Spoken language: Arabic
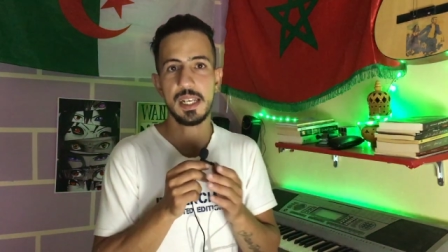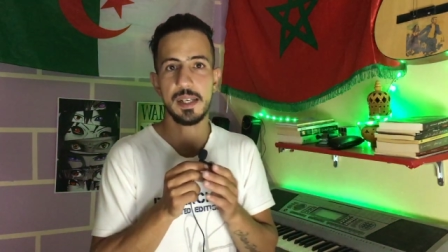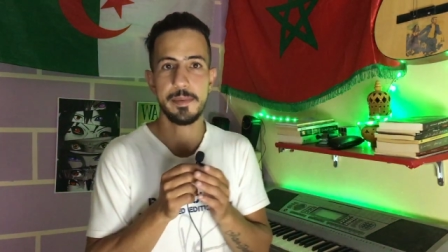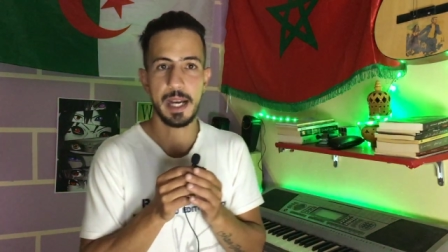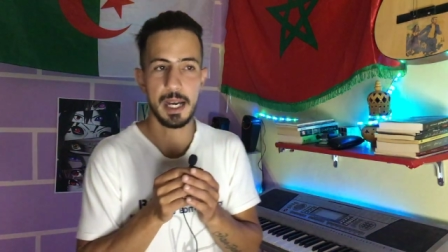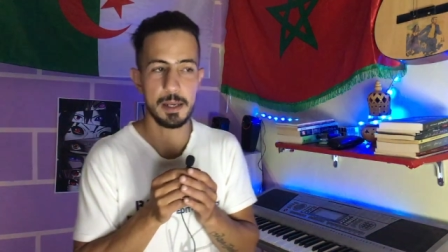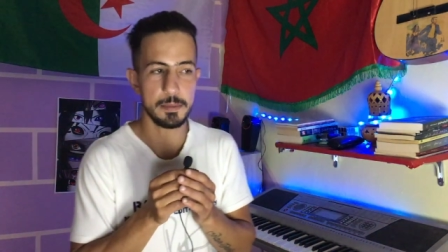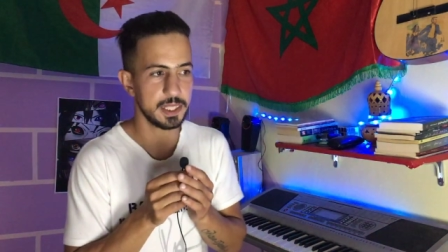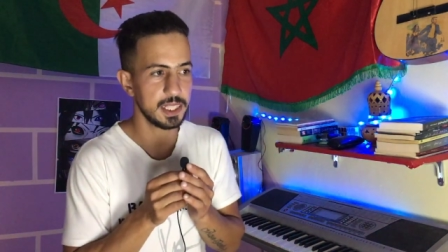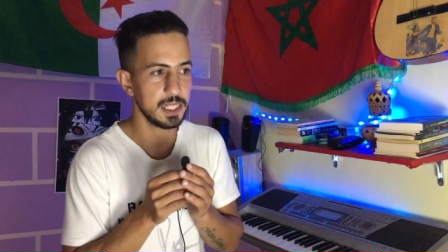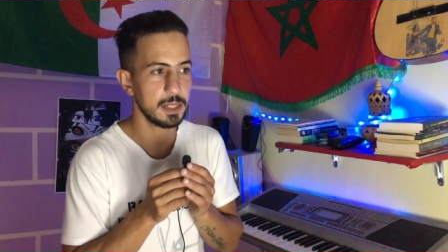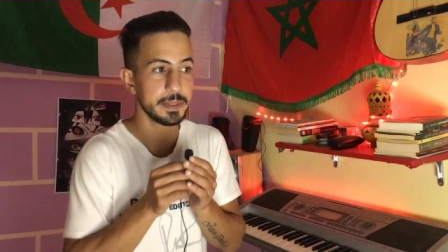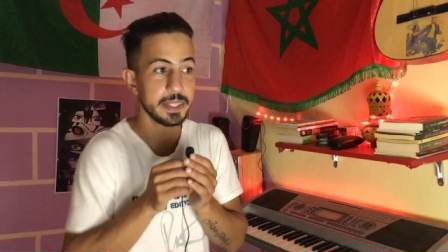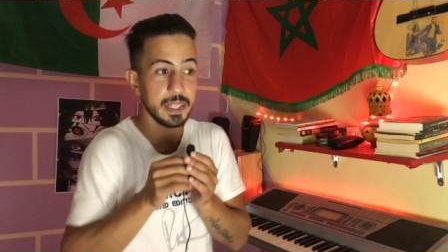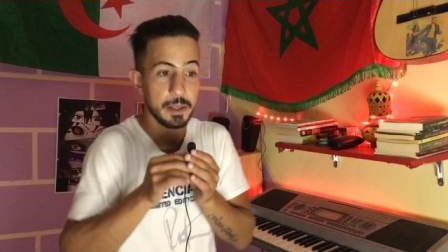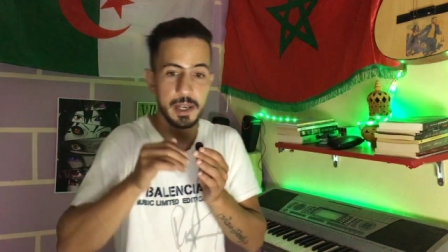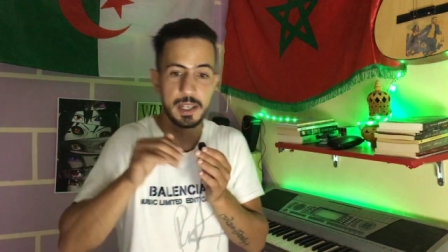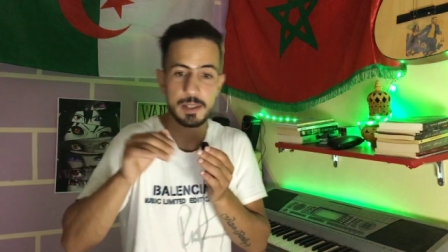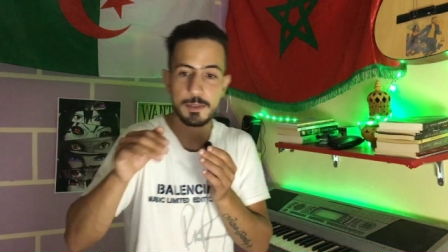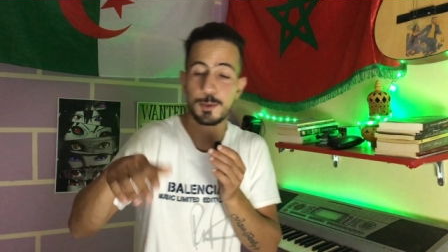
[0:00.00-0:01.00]
المحبسيه بصح
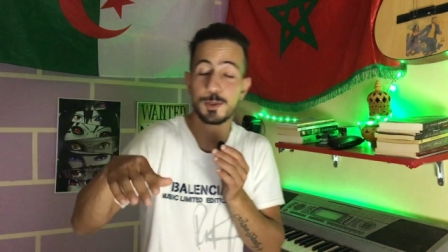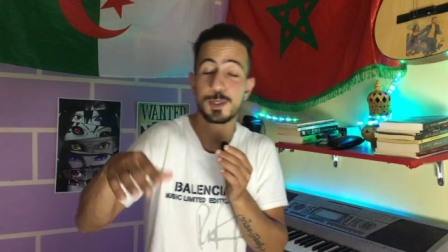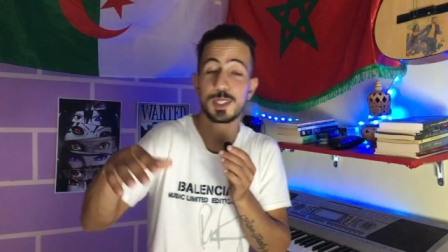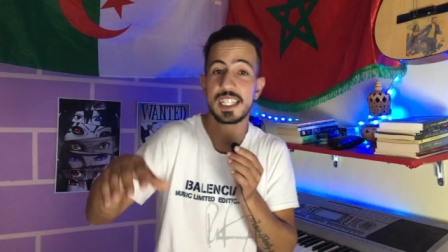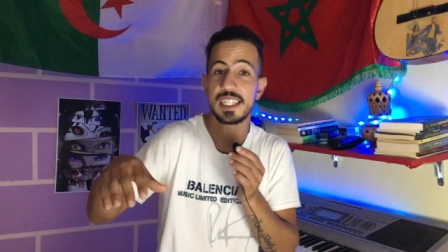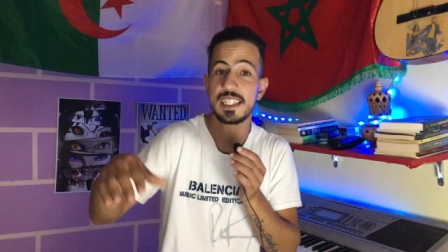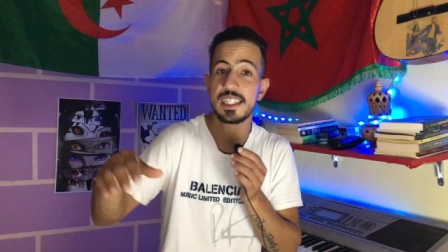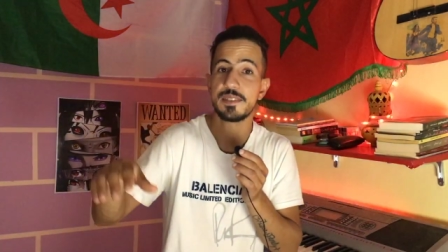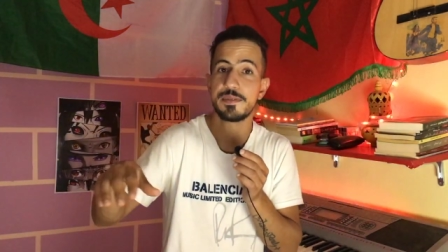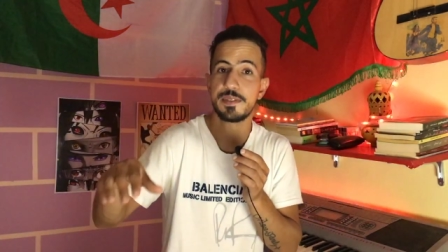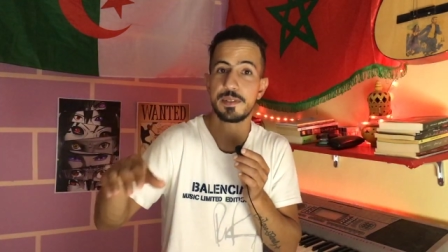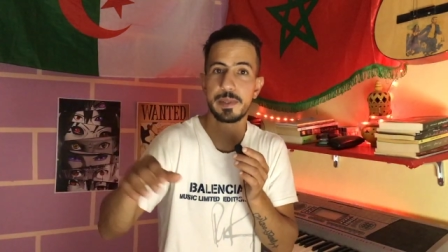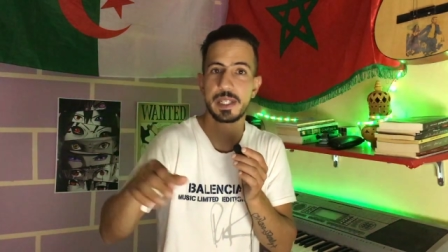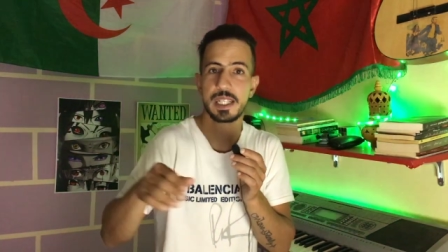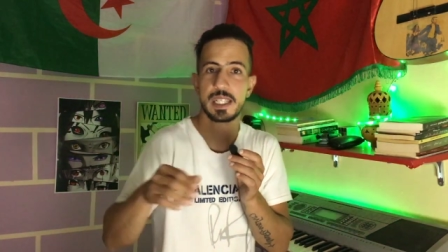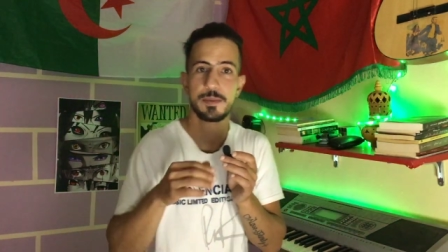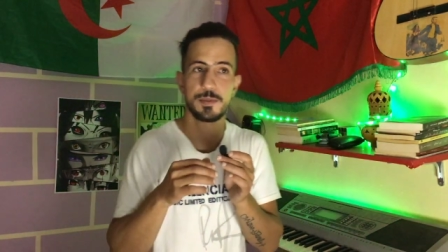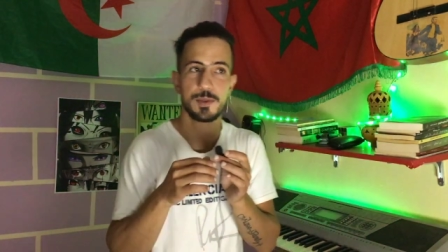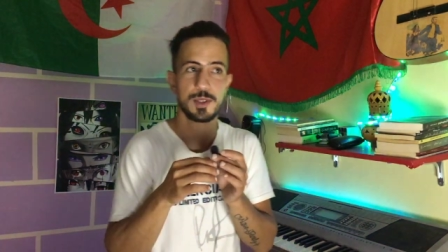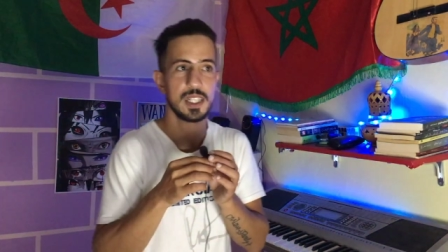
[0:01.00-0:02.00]
ما عرفتش واش كاينين في
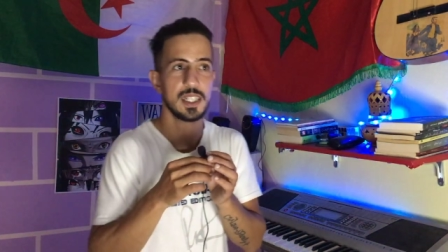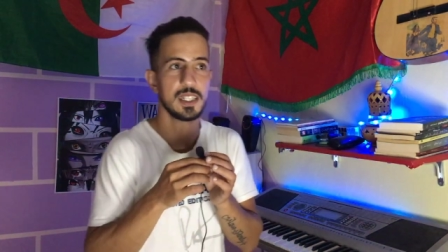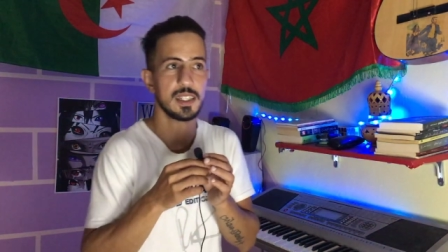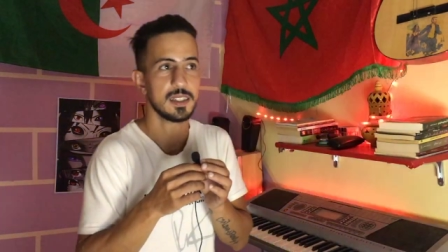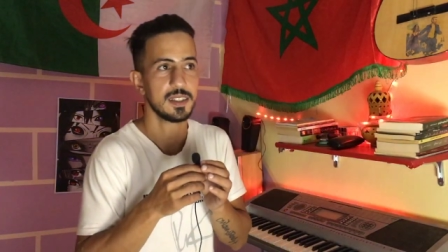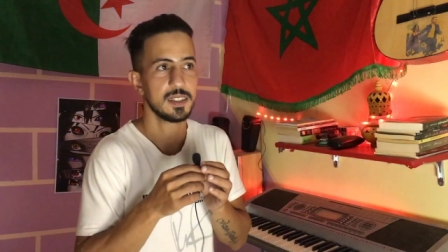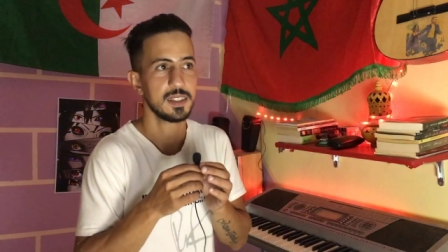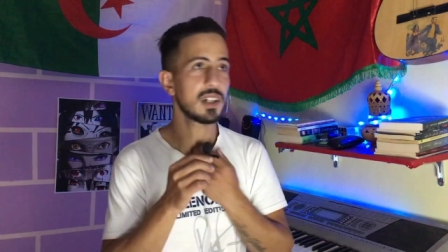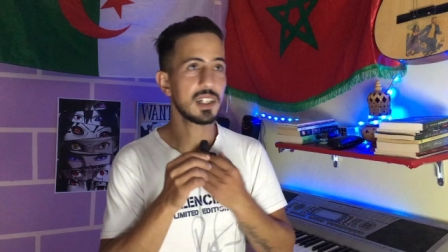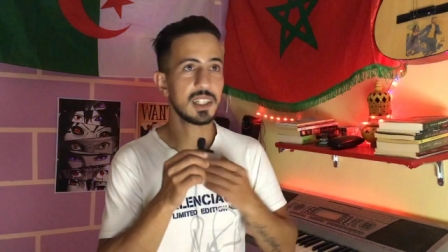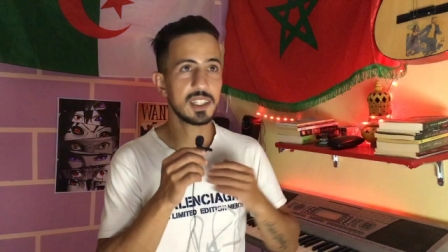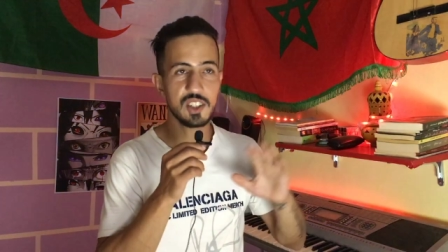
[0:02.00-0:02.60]
المغرب ولا لا آه،